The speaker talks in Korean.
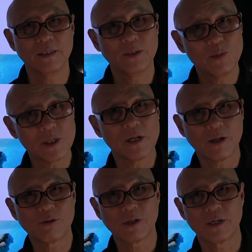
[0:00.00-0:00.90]
임신을
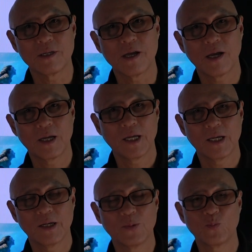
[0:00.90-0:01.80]
해도 되느냐
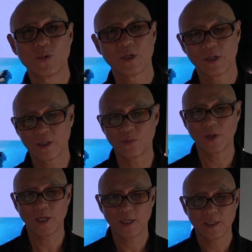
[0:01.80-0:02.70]
그 다음에